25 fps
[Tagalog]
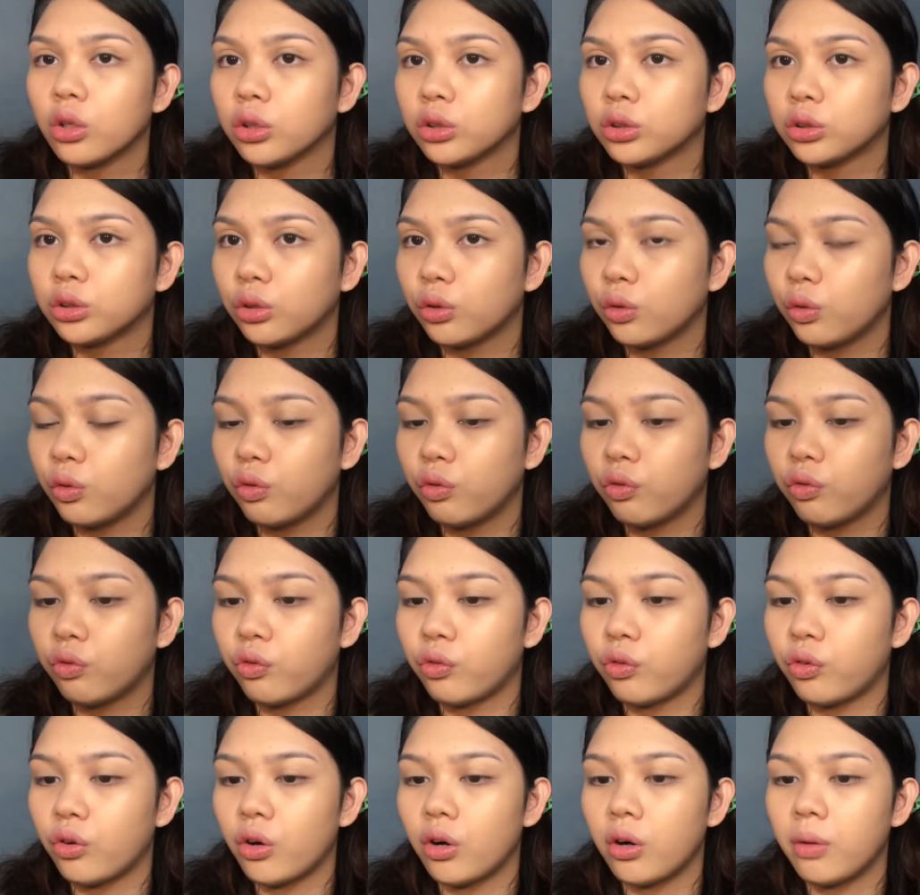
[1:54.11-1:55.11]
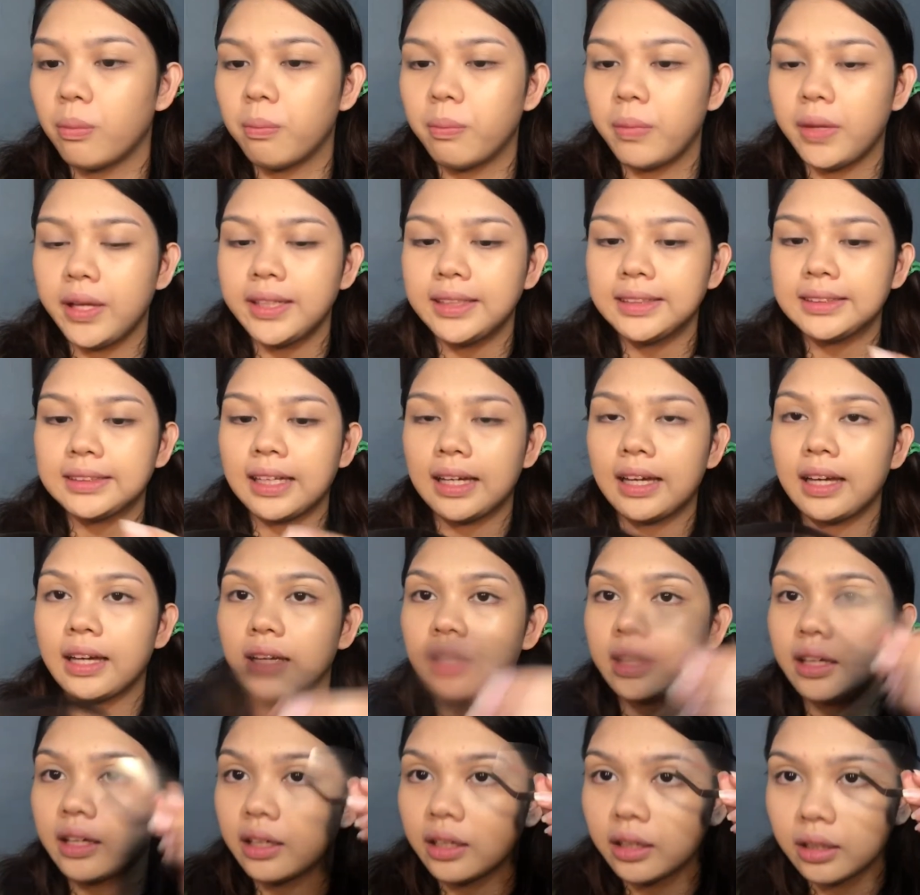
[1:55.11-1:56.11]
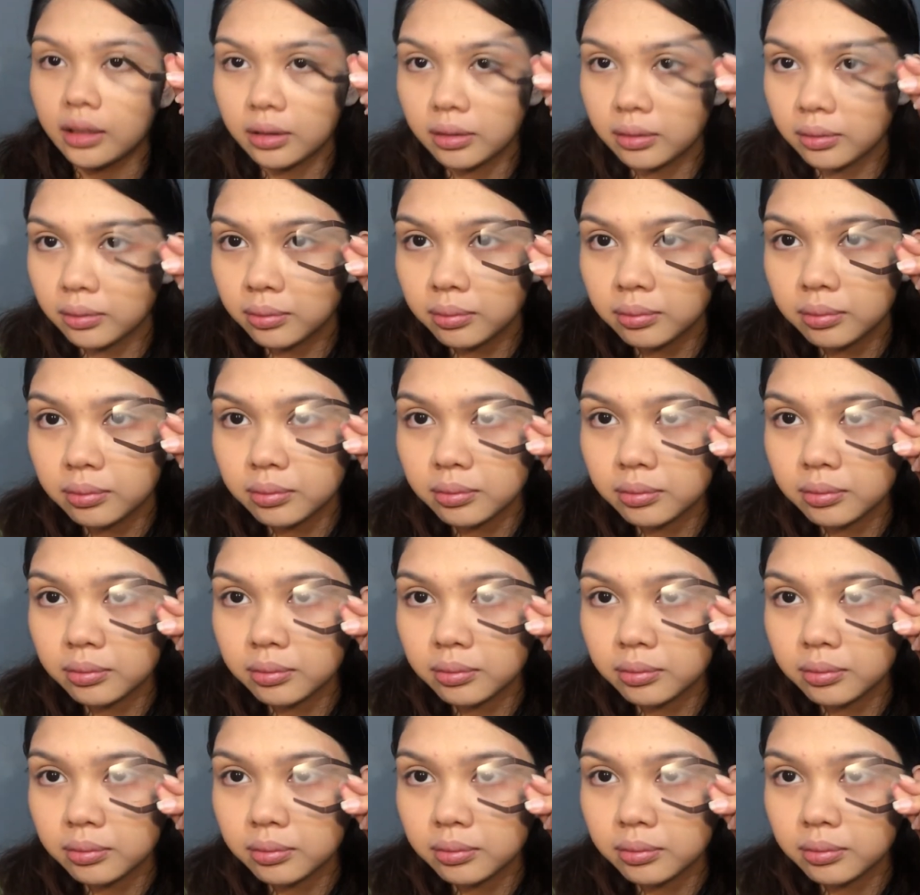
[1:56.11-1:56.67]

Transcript: So, from, based sa akin,